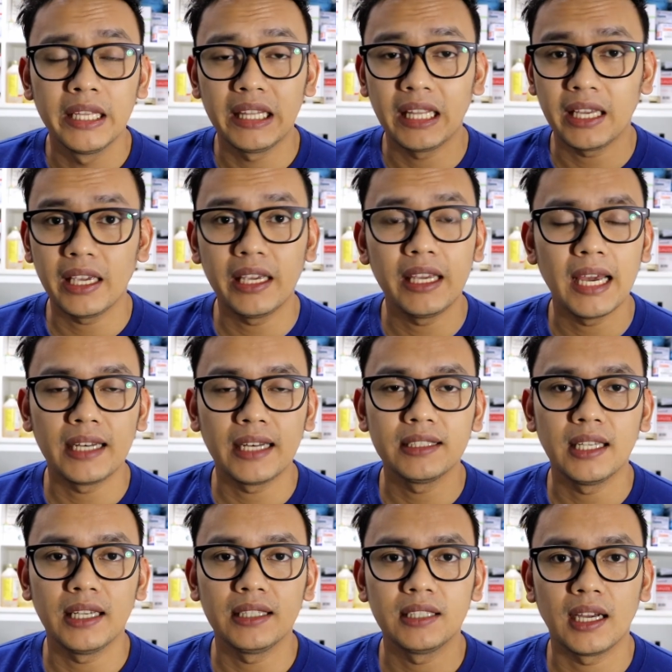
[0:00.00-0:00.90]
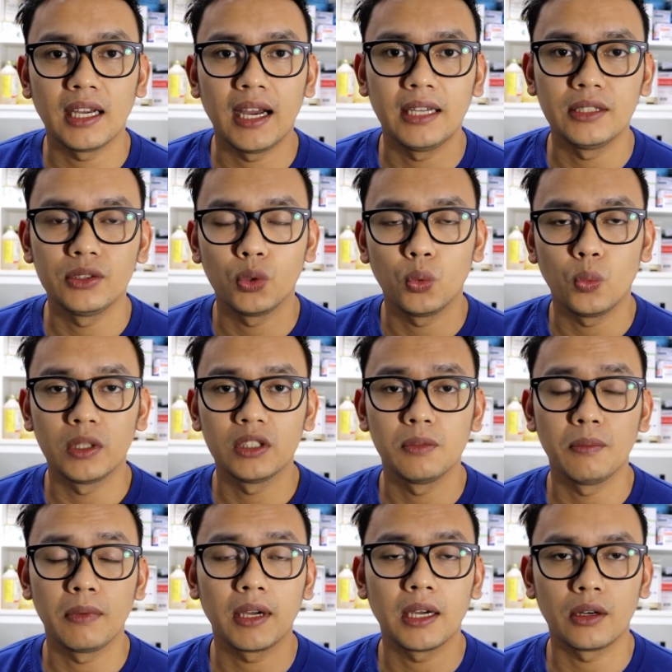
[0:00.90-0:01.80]
nangyayari sa isang aso
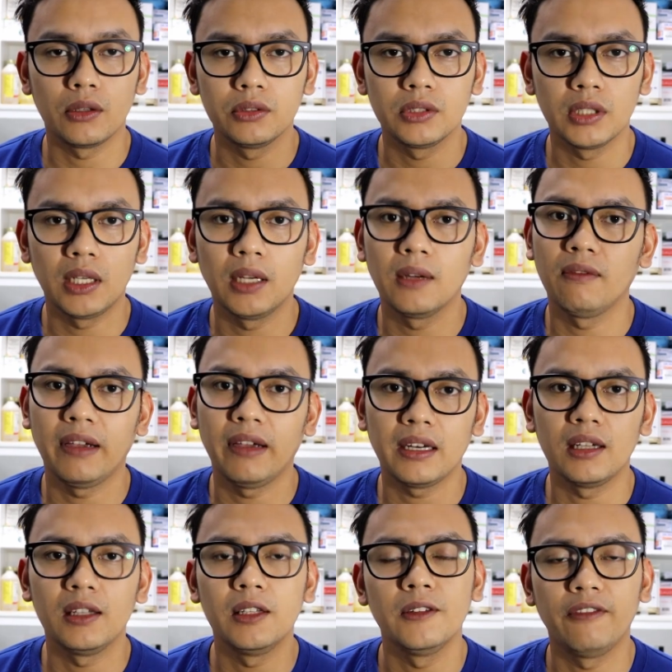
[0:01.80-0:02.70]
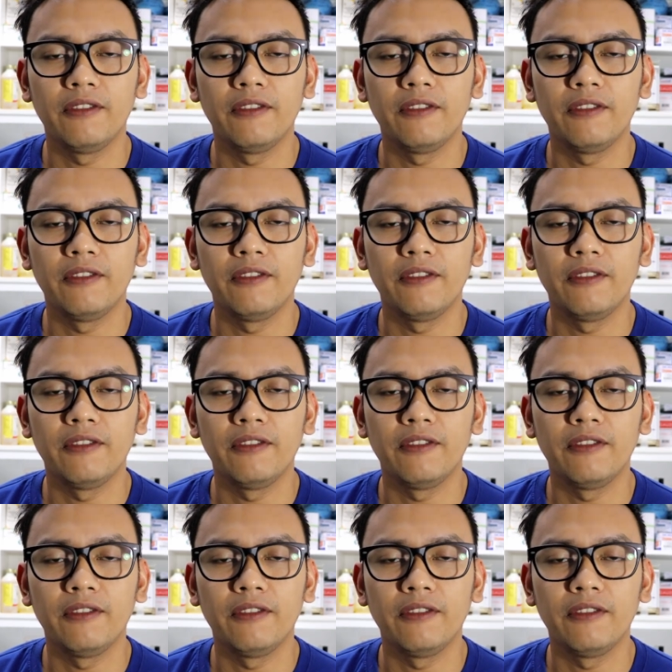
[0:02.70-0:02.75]
once magkaroon siya ng viral